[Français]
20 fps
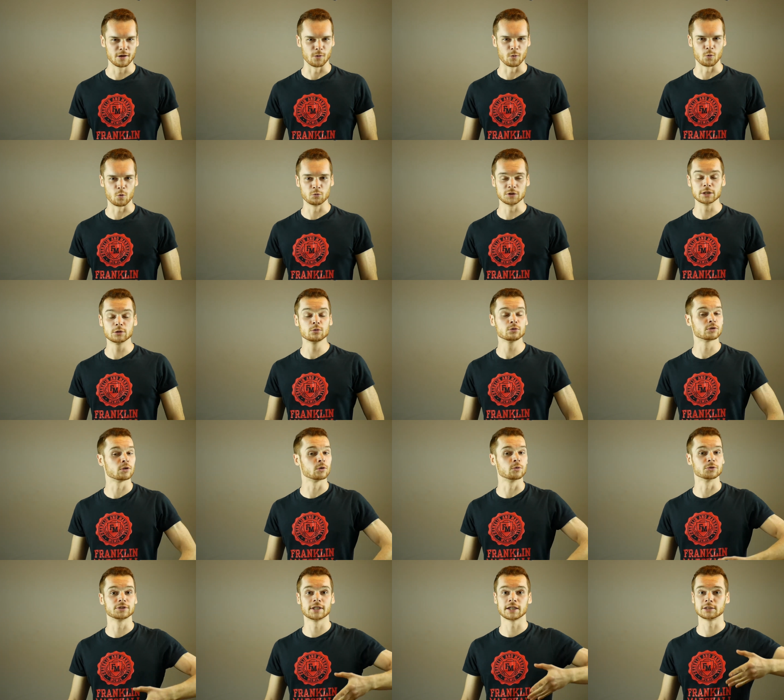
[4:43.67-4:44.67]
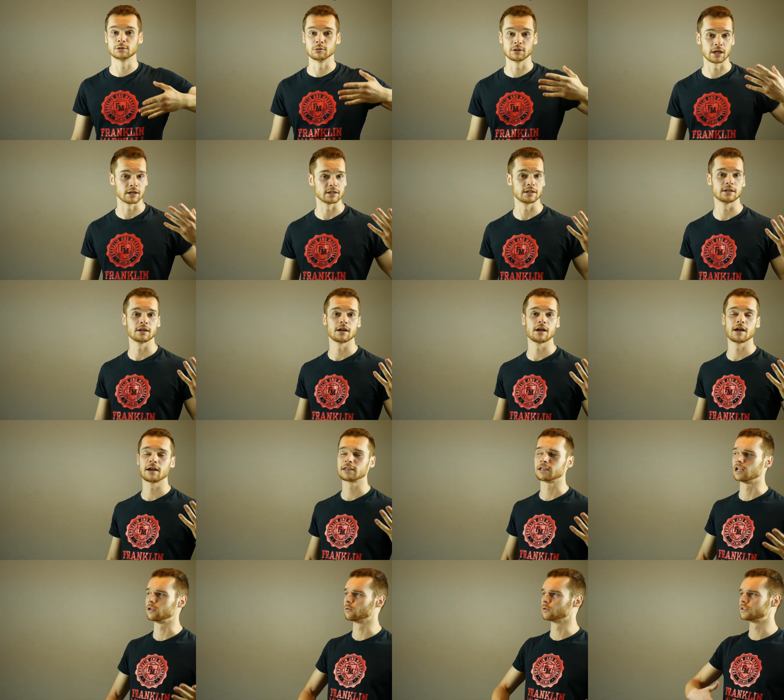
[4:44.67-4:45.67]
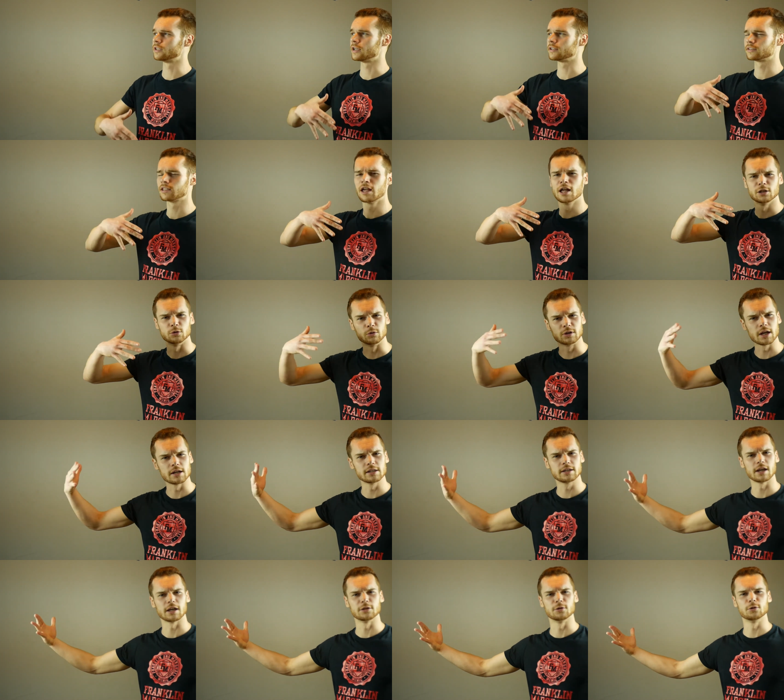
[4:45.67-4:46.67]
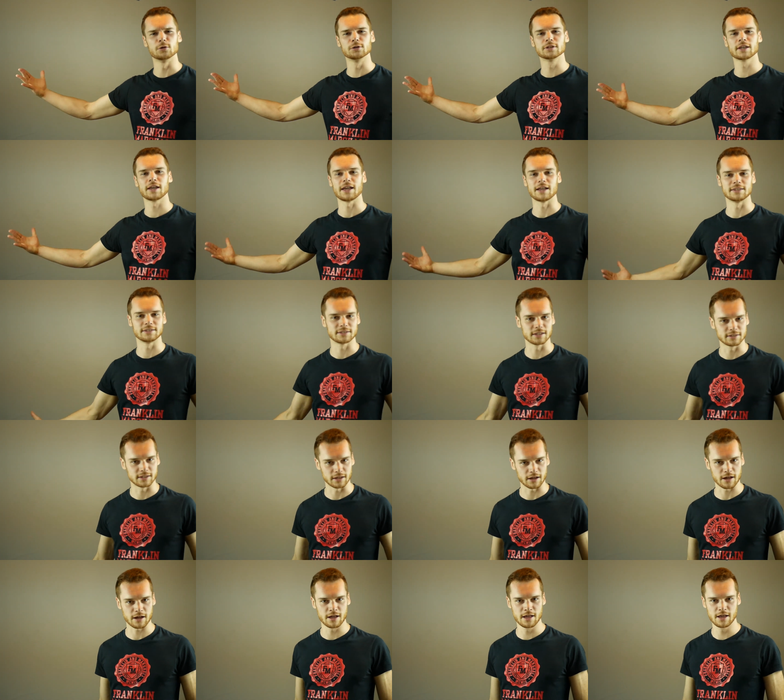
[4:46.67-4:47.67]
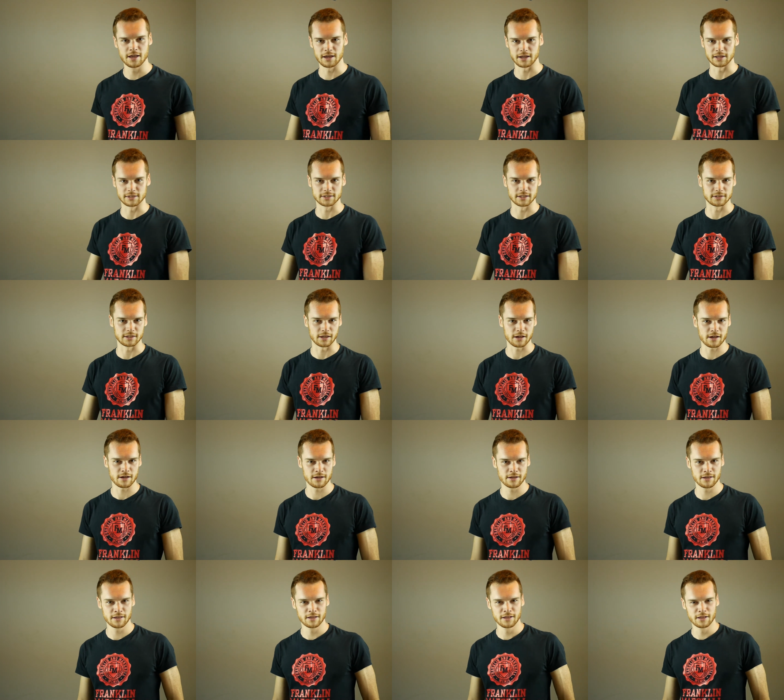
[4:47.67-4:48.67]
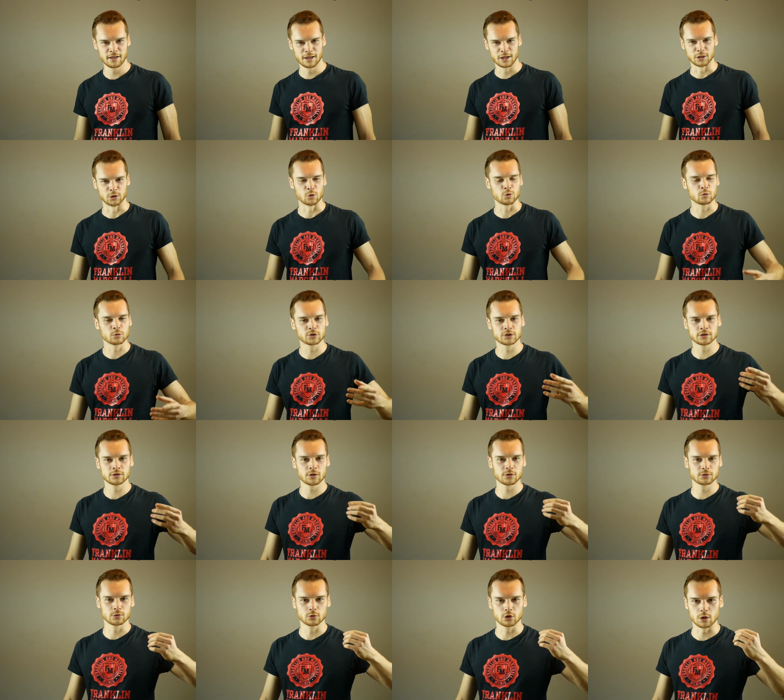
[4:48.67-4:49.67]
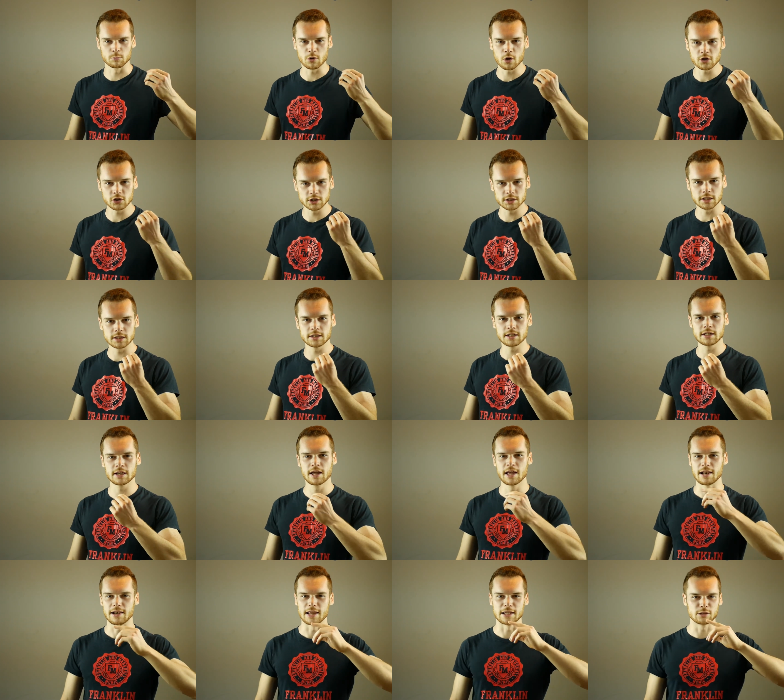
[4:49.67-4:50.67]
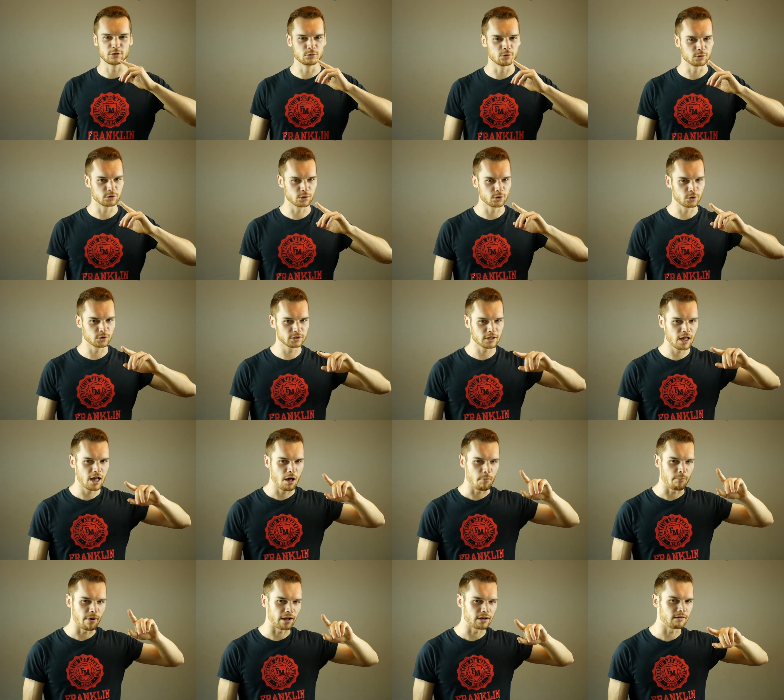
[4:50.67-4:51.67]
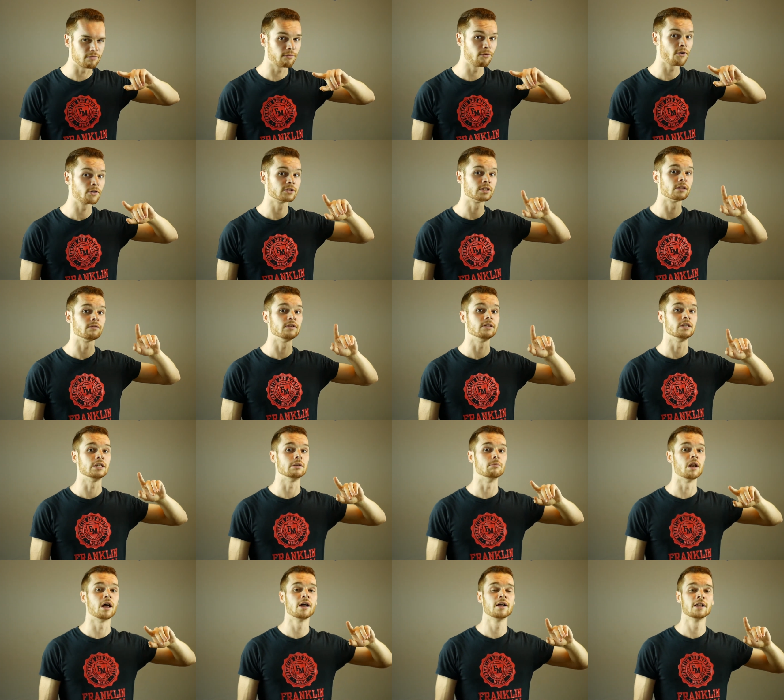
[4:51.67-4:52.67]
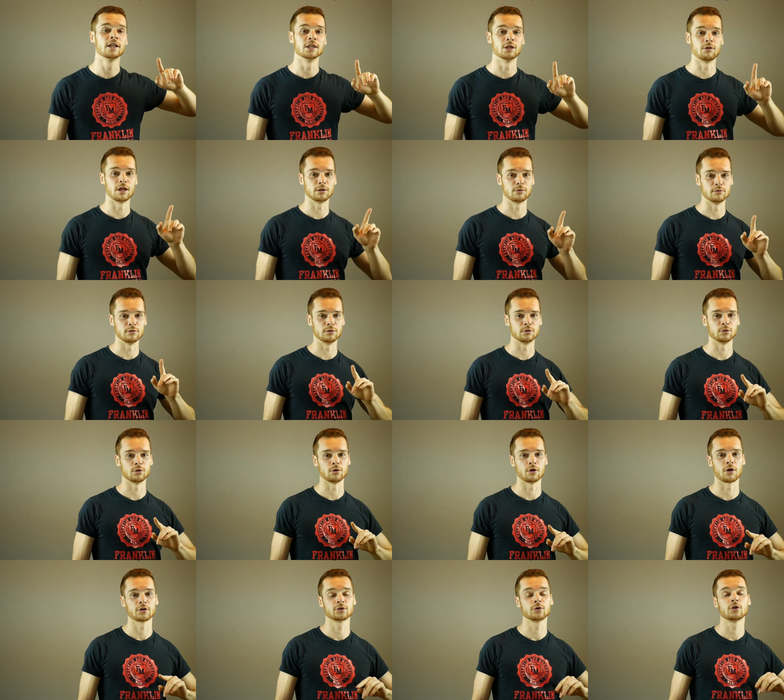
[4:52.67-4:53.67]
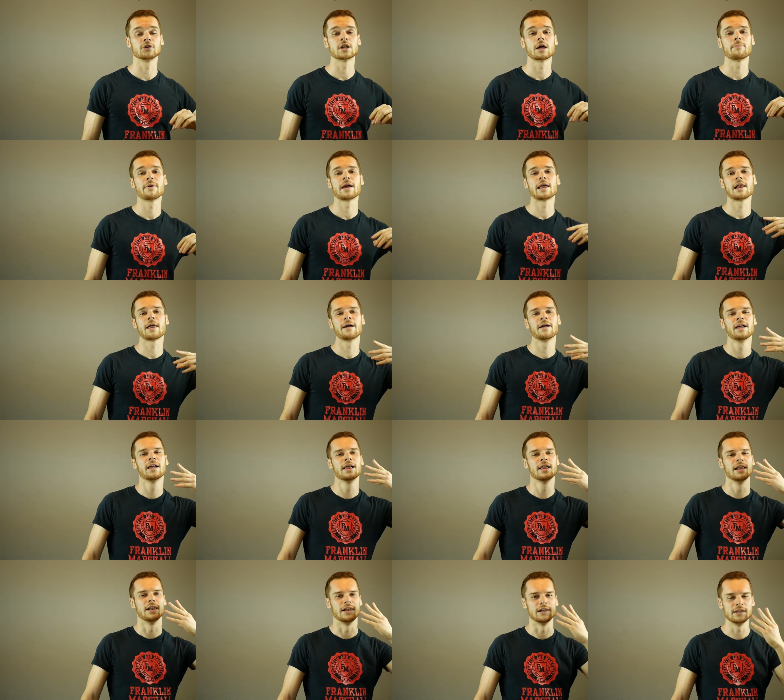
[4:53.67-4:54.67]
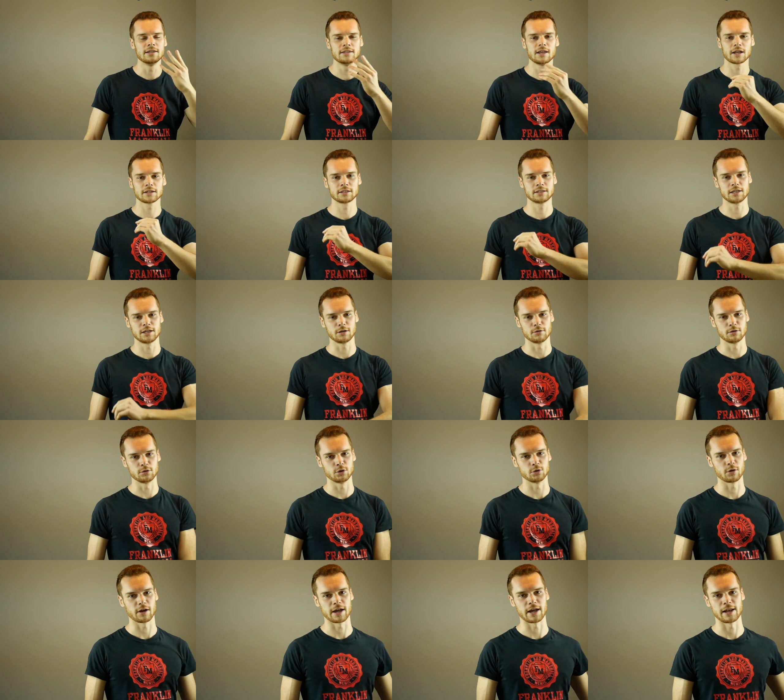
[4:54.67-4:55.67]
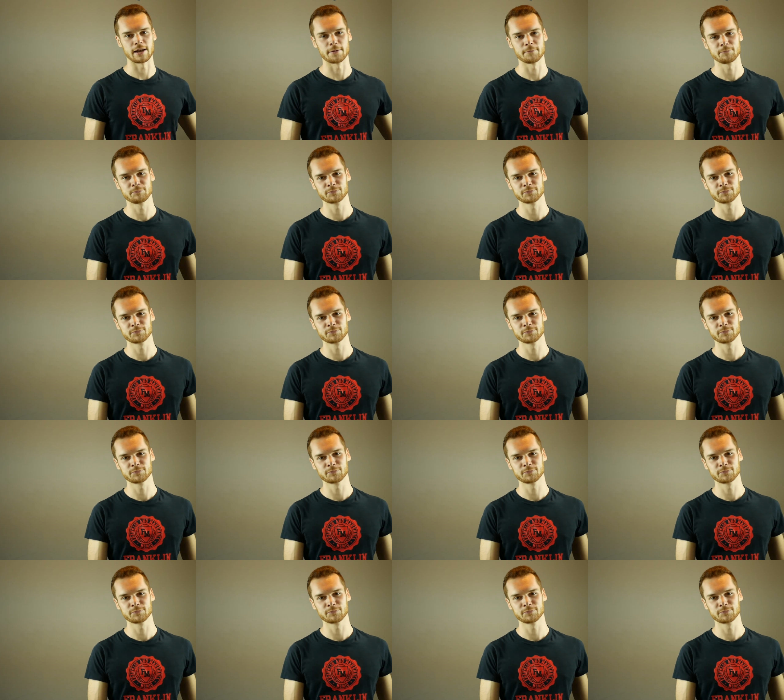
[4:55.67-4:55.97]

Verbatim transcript: On est tous le contexte de quelqu'un, qui est le contexte de quelqu'un d'autre, etc., etc. Nos consciences sont comme enchaînées les unes aux autres par les forces invisibles de la culture, ce que j'appelle l'inertie culturelle.